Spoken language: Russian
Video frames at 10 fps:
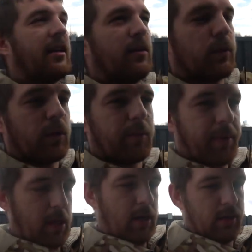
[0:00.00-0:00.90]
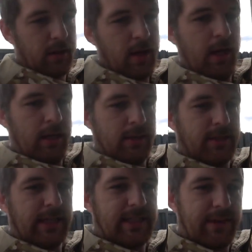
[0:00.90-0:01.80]
Я вот только приехал
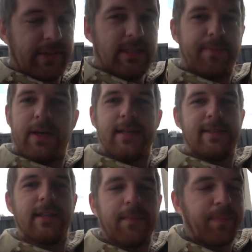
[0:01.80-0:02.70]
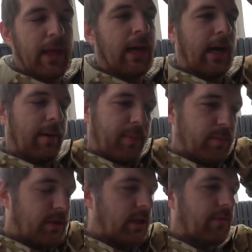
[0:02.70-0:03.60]
с доставки из магазина. А,
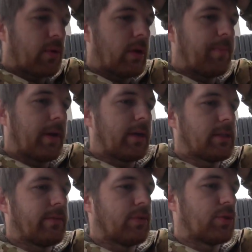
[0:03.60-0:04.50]
помните, я в ролике показывал,